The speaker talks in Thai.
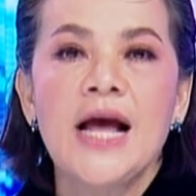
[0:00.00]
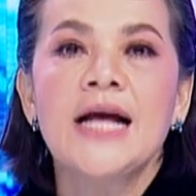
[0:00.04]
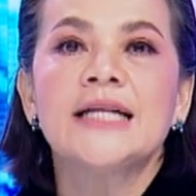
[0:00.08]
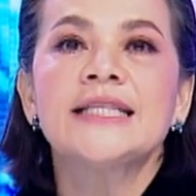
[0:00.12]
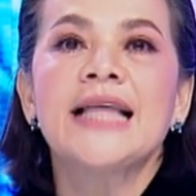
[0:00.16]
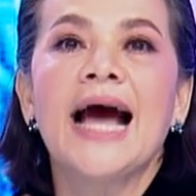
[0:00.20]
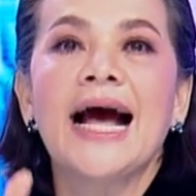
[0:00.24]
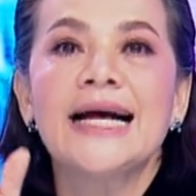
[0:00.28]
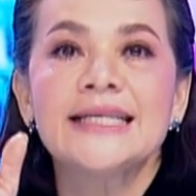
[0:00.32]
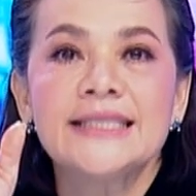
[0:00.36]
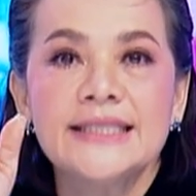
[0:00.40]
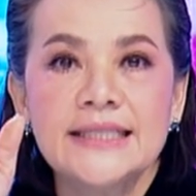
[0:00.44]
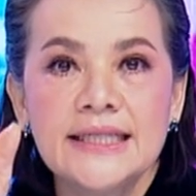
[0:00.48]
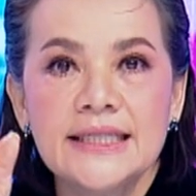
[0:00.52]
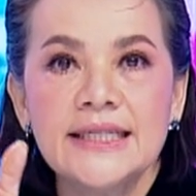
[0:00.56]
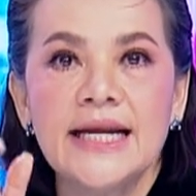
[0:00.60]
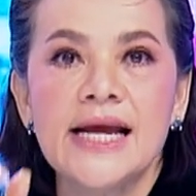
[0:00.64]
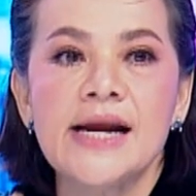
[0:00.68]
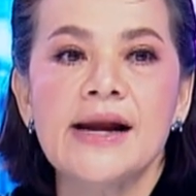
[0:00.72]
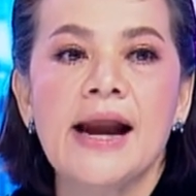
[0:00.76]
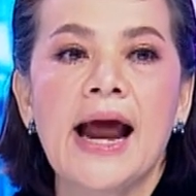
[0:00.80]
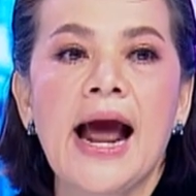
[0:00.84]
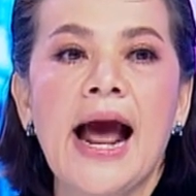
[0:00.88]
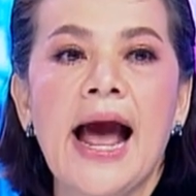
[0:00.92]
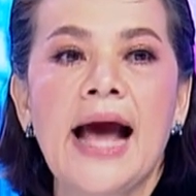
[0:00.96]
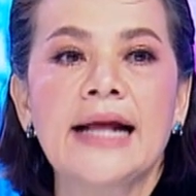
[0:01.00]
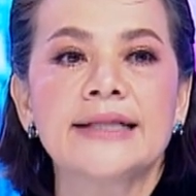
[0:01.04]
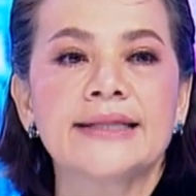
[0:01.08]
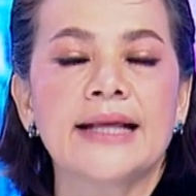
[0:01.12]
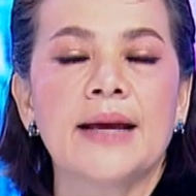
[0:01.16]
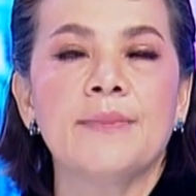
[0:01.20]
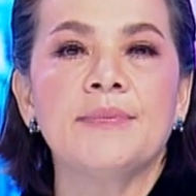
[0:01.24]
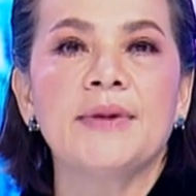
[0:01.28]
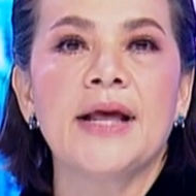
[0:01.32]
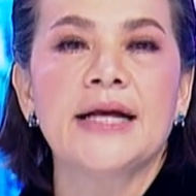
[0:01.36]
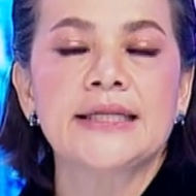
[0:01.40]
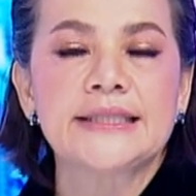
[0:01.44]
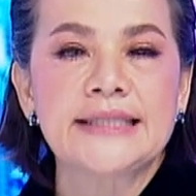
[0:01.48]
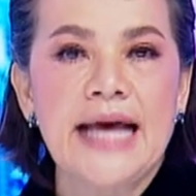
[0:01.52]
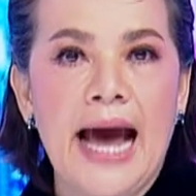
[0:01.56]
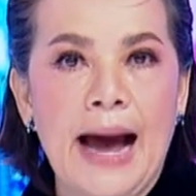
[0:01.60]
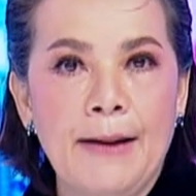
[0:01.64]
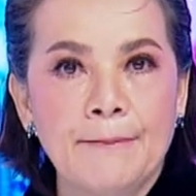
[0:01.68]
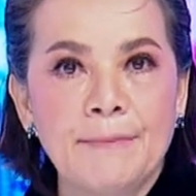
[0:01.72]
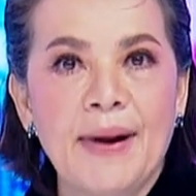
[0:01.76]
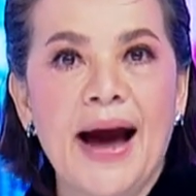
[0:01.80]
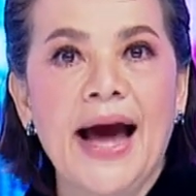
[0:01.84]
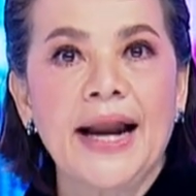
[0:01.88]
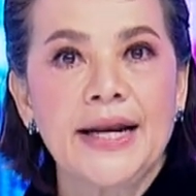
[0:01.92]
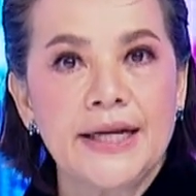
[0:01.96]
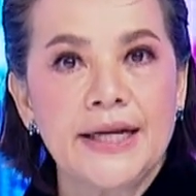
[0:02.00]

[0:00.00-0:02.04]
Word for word: ถ้าซื้อในราคาเต็มเนี่ยสามพ